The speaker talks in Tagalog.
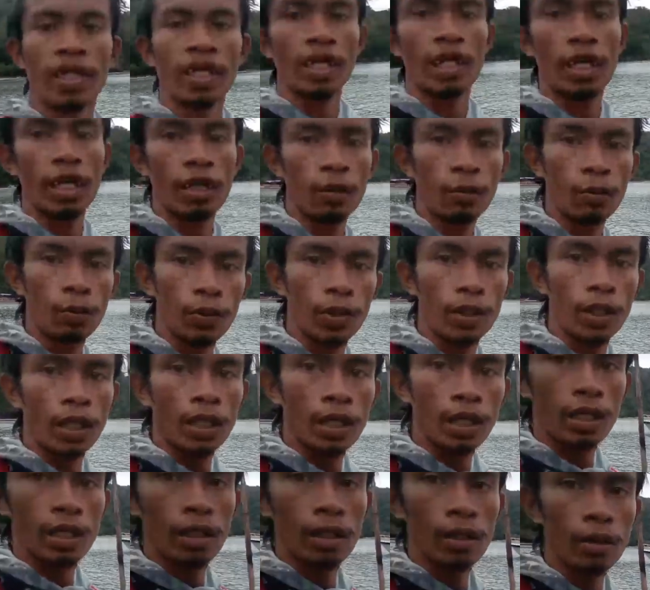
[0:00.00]
kakaroon po
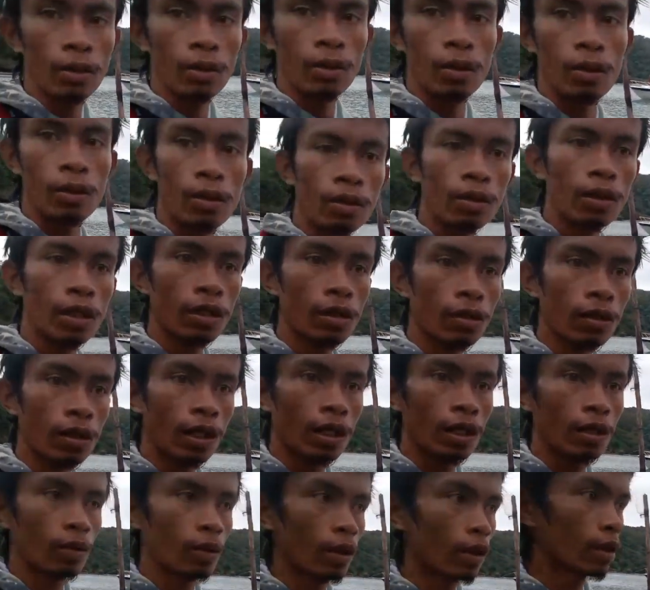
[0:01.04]
ng gulong dito
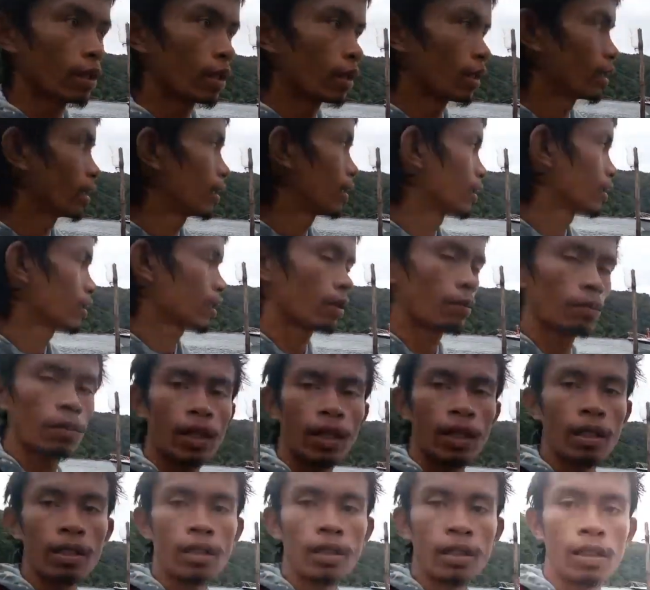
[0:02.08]
sa lugar ng
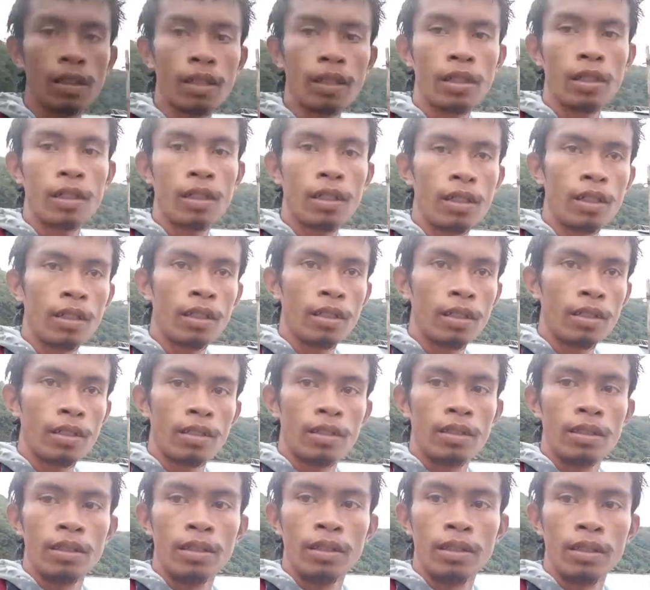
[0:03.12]
bar
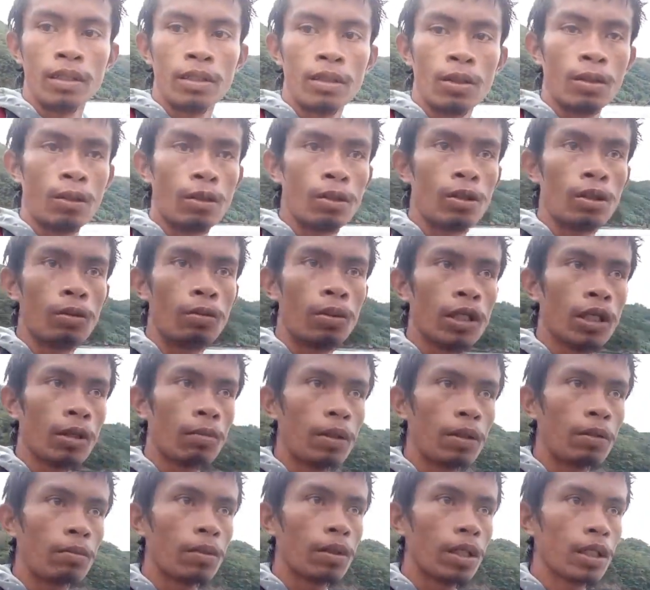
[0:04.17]
so sa
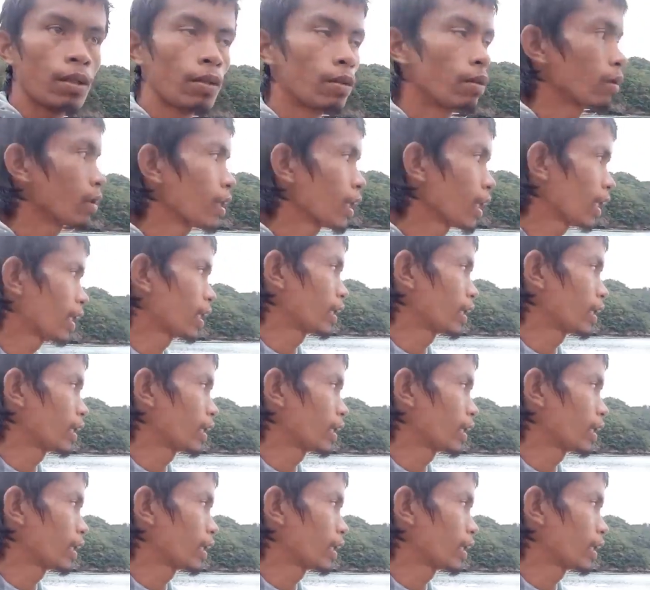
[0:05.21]
mga may gulong na